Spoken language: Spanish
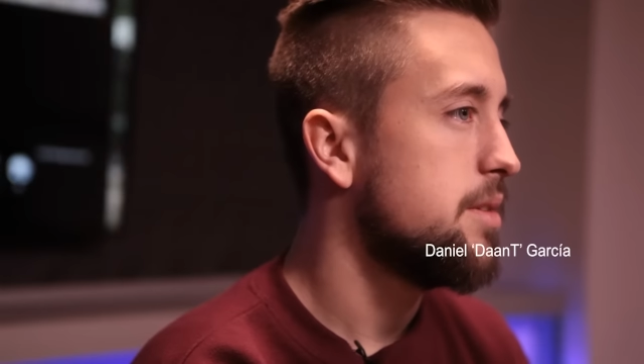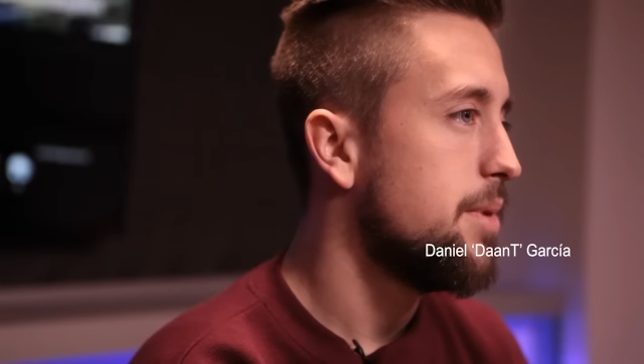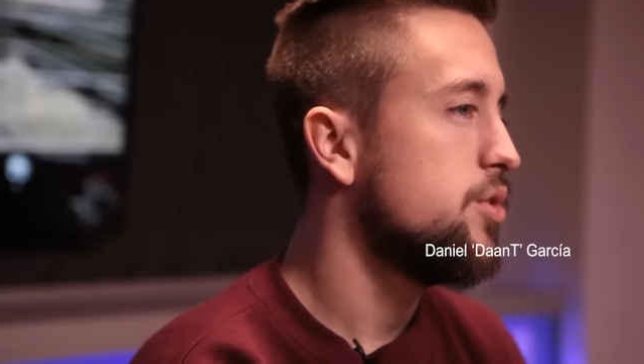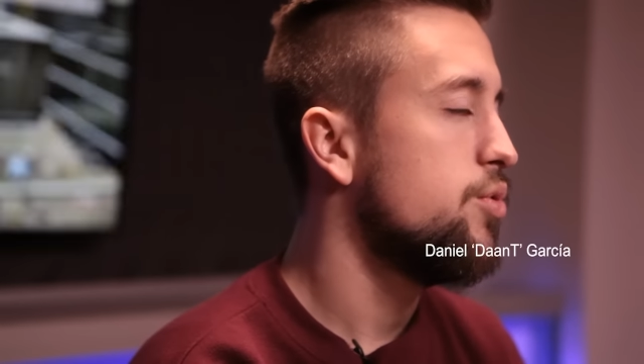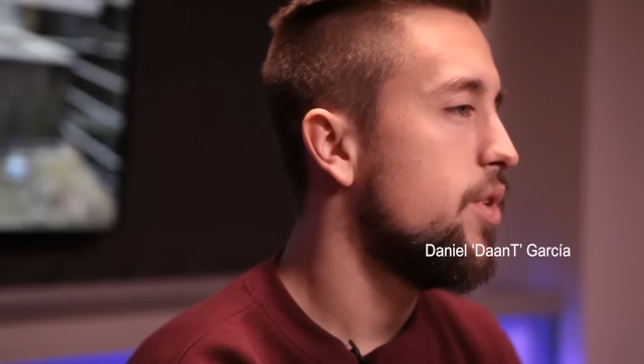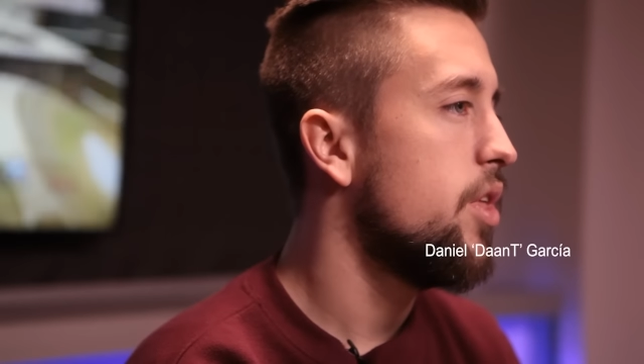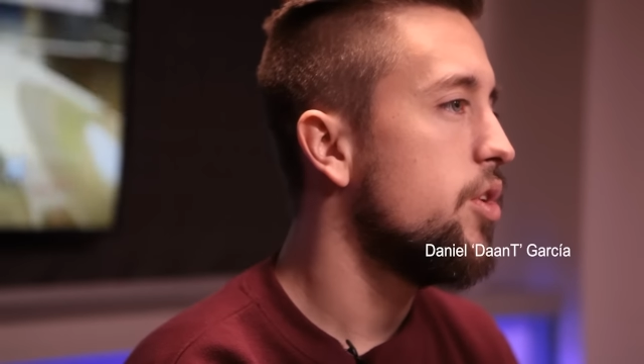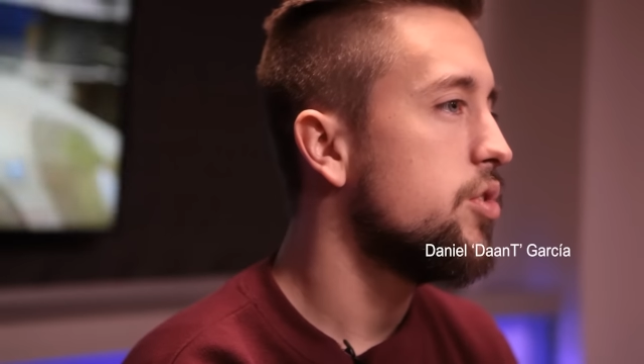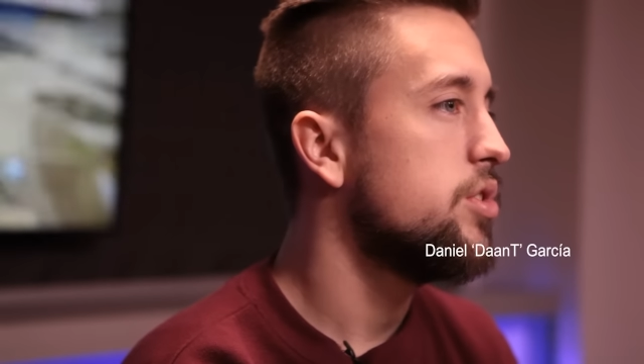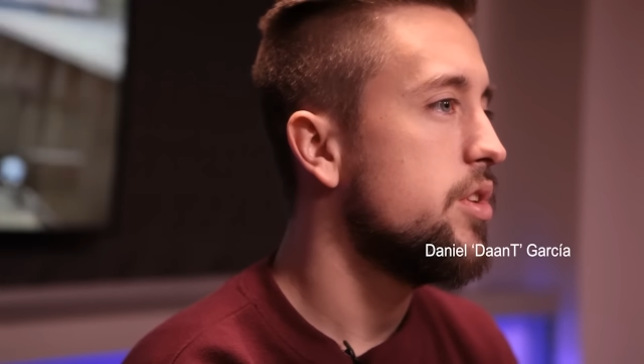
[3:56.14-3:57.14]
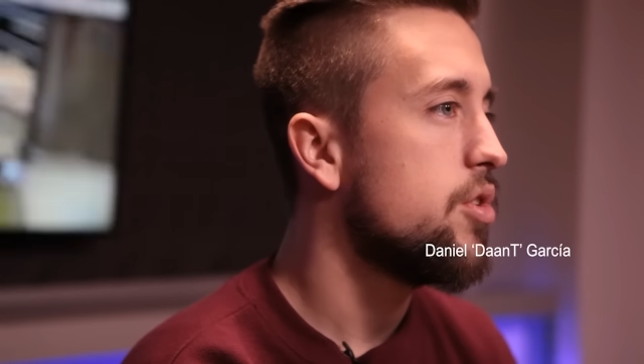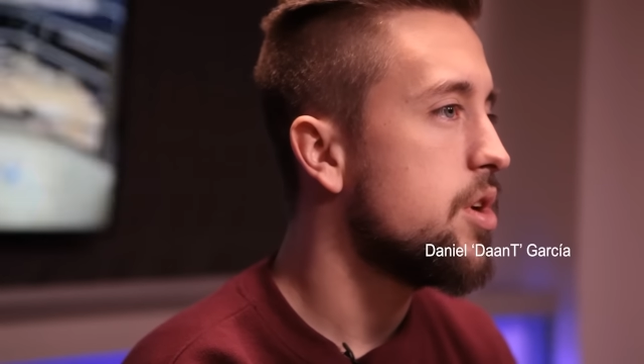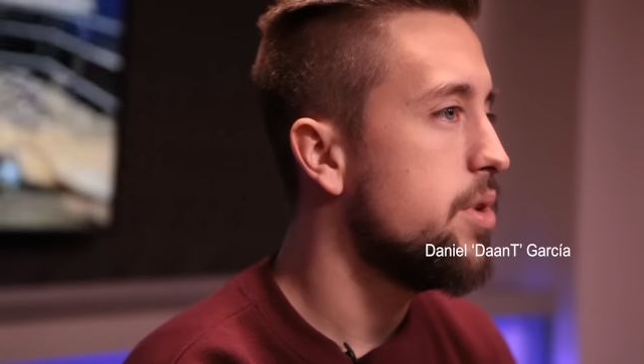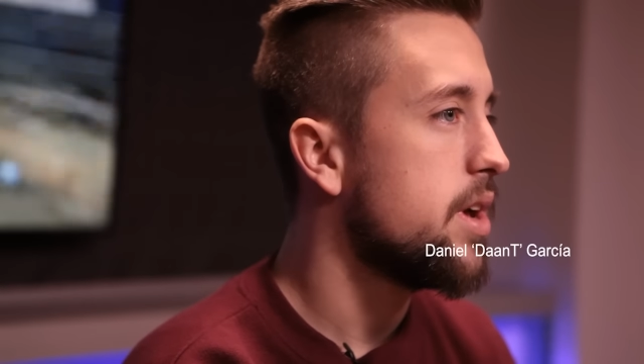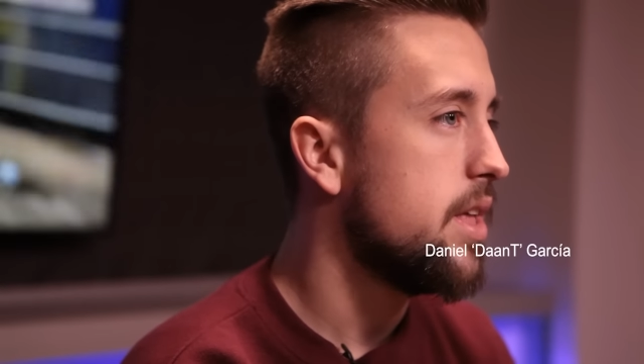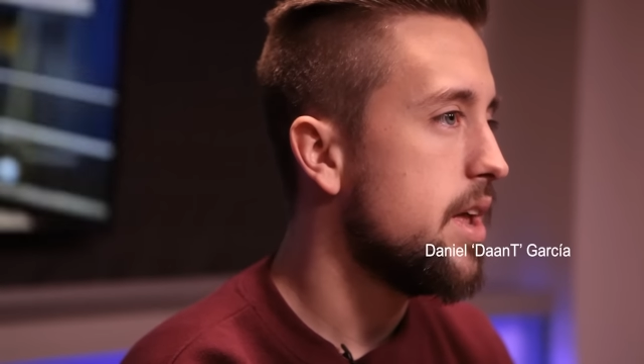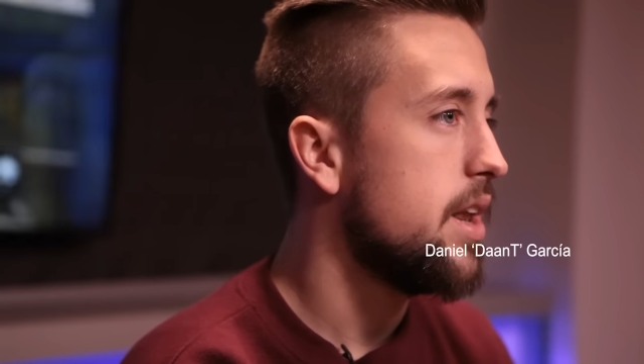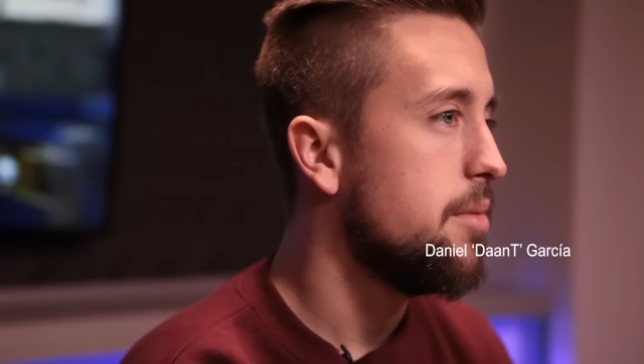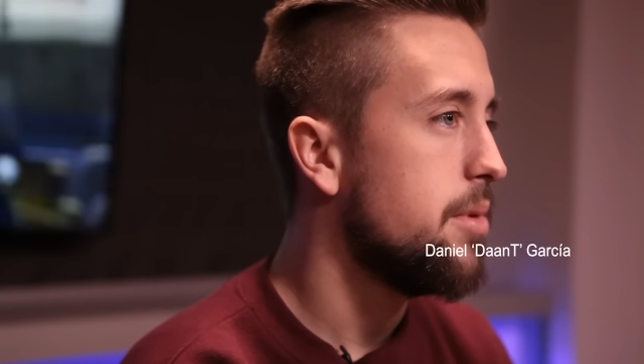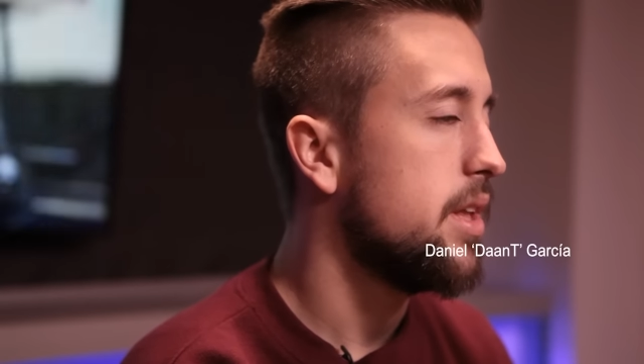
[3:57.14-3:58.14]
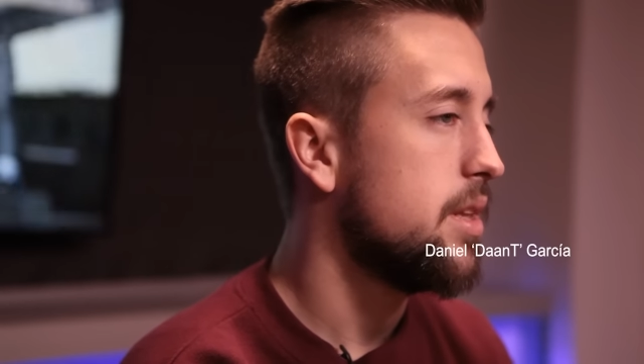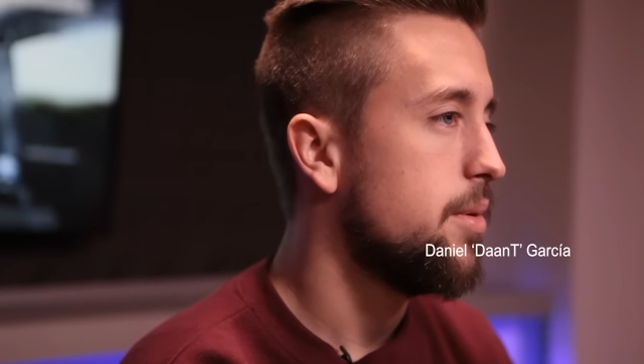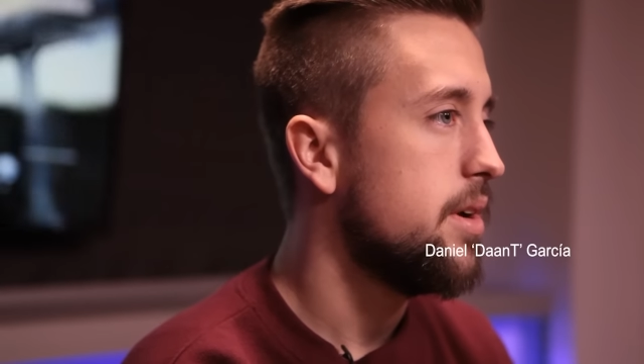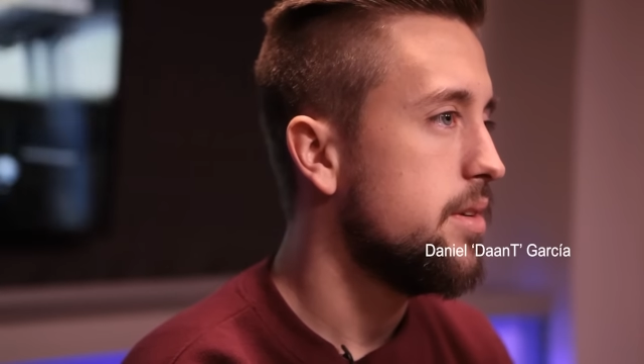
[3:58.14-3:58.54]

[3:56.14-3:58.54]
más enchufado y considero que puede quedar en media tabla,